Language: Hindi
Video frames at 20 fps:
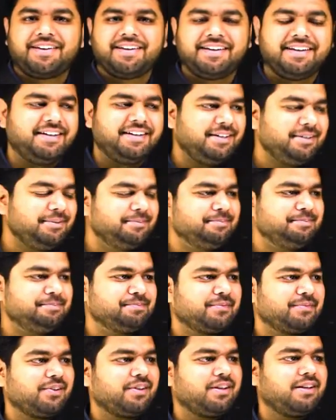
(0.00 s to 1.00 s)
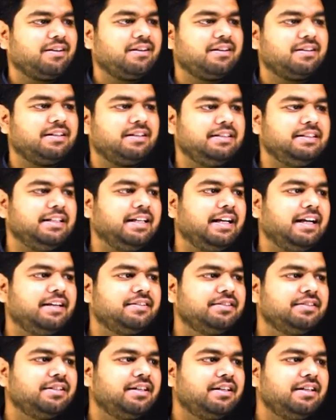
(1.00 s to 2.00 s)
है ना कि ये
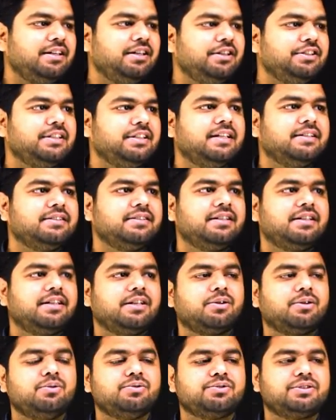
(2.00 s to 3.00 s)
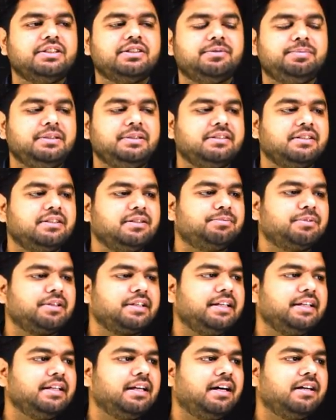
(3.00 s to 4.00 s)
ऐसे जा रहा है ये ऐसे जा रहा है कांस्टेंट स्पीड से जब तक
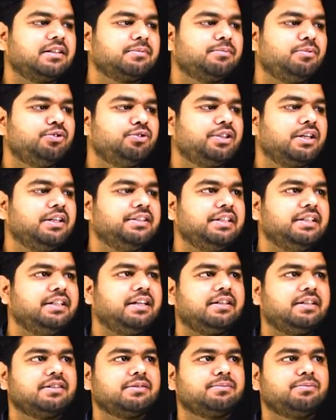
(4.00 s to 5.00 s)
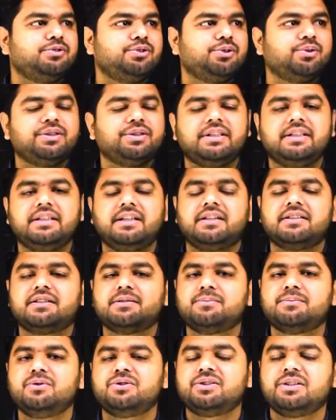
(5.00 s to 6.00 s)
ये यहाँ तक पहुँचेगा ये यहाँ तक पहुँचेगा और ये यहाँ तक
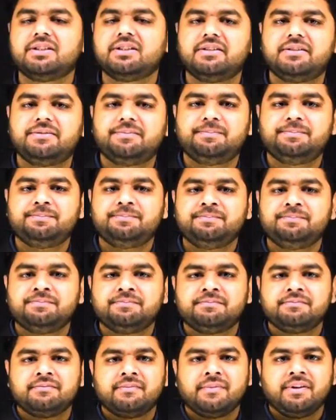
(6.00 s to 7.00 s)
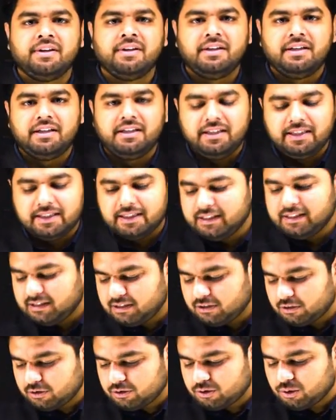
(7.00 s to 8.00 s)
पहुँचेगा लेकिन
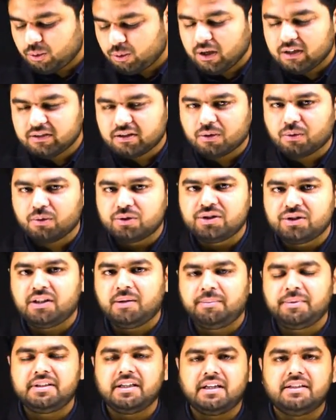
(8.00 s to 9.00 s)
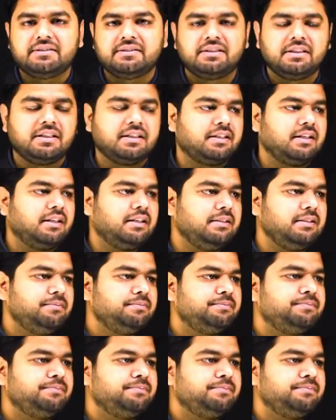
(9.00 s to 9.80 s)
थोड़ा सा क्वेश्चन हमें ध्यान से करना है